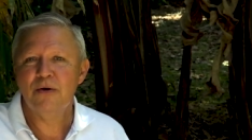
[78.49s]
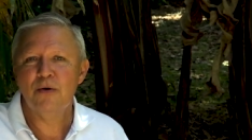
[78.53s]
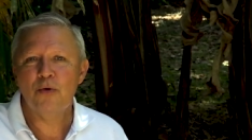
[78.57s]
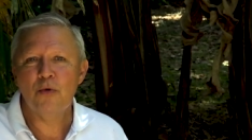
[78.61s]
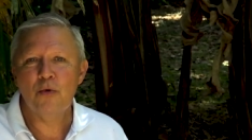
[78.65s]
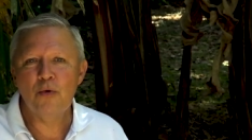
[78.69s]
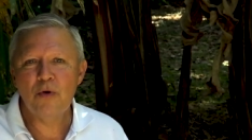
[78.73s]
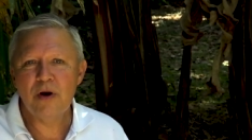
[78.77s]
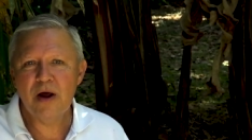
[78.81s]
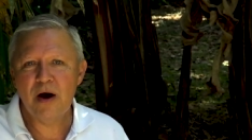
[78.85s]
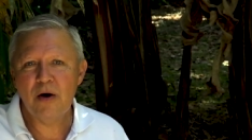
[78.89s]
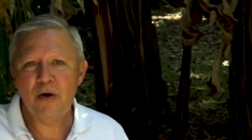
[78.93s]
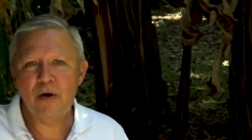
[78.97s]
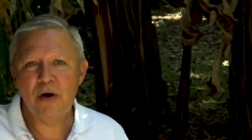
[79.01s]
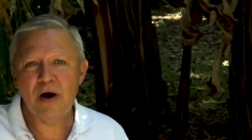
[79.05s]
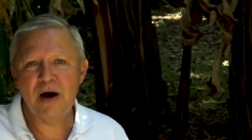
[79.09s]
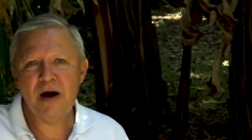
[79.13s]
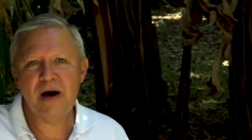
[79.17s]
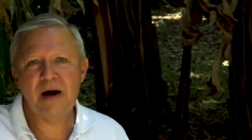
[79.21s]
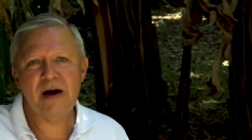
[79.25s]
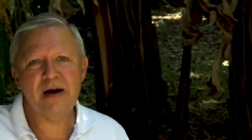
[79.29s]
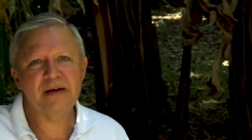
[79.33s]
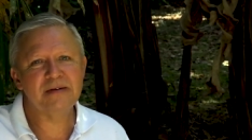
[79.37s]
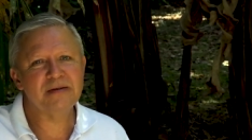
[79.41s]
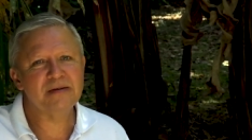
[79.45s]
una
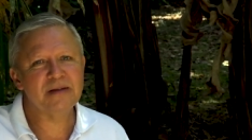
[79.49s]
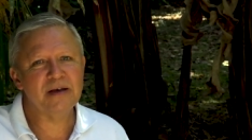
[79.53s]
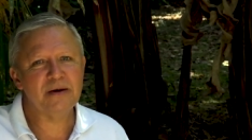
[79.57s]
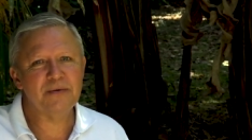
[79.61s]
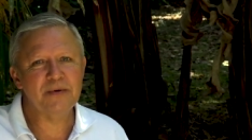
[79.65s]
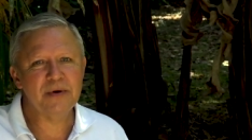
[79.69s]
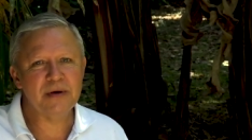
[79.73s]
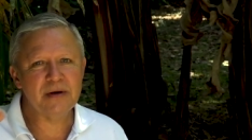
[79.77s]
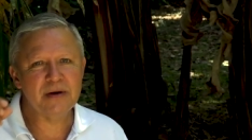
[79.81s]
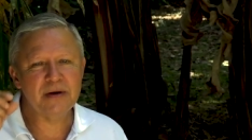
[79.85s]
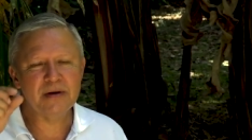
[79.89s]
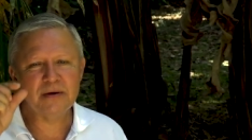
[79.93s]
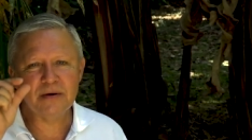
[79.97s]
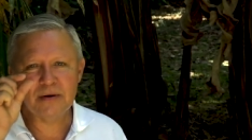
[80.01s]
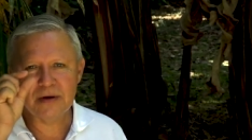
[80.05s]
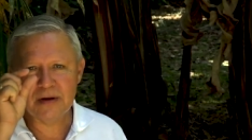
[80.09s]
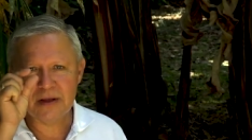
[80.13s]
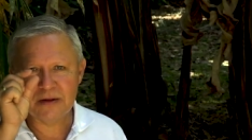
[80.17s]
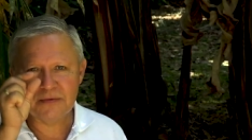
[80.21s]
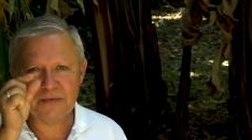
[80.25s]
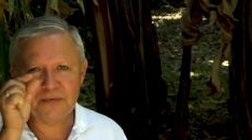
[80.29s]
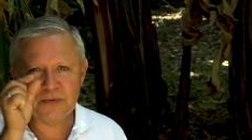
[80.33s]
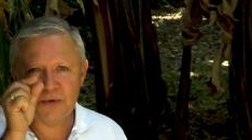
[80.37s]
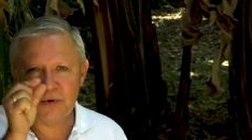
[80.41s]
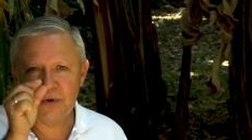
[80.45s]
hoja hasta ver
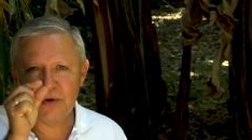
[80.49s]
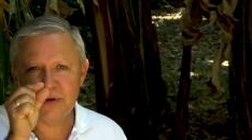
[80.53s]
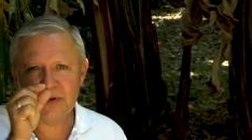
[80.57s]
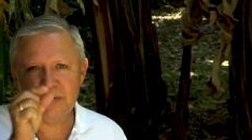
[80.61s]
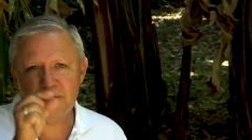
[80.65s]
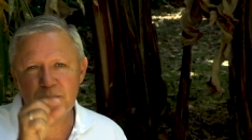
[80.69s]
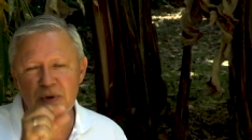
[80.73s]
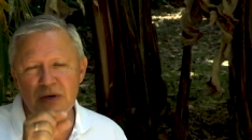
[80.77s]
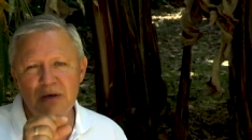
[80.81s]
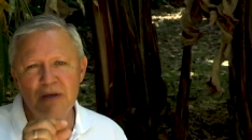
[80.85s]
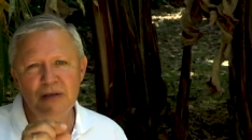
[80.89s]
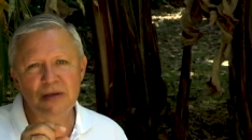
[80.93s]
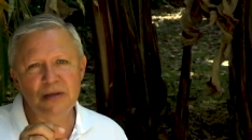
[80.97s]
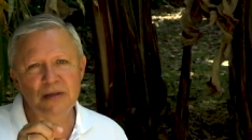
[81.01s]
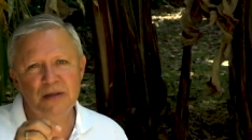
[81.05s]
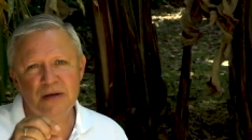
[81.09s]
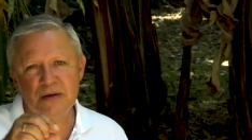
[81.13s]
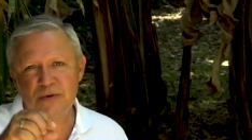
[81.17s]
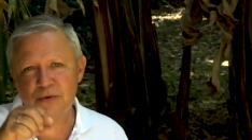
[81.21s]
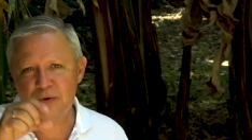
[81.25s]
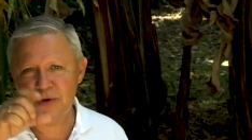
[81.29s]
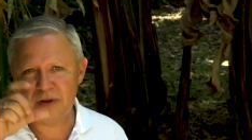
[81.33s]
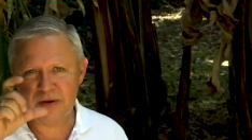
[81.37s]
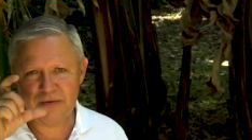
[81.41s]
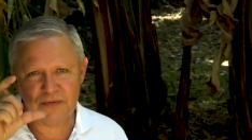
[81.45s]
las flores
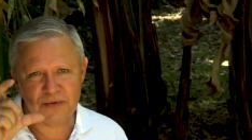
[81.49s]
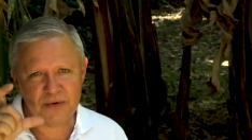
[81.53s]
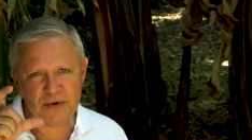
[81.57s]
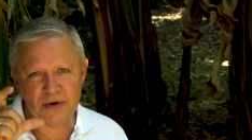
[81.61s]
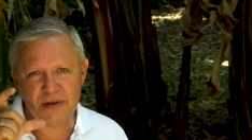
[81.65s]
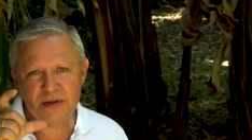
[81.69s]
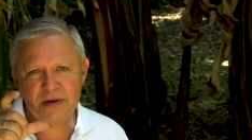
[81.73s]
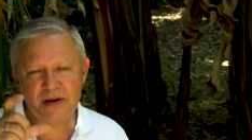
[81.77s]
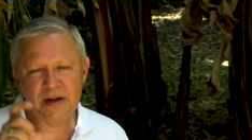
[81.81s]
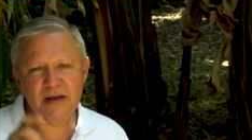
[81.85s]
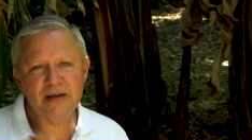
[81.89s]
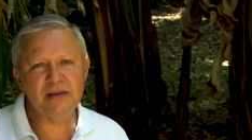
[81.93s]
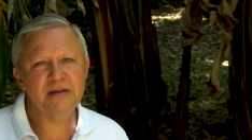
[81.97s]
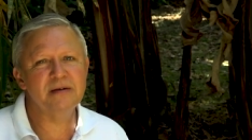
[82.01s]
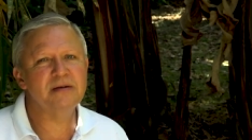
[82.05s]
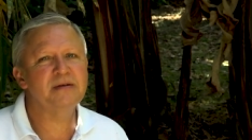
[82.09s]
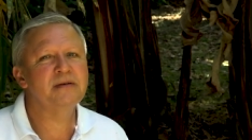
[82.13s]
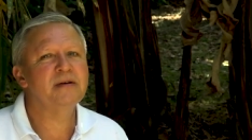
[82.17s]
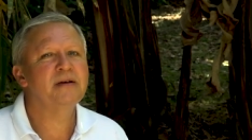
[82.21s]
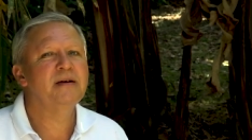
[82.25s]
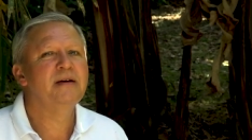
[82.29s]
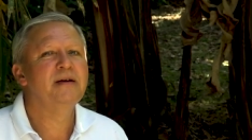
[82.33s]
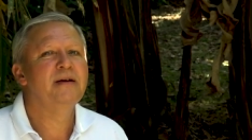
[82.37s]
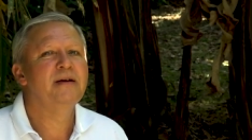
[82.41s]
pequeñitas o las flores grandes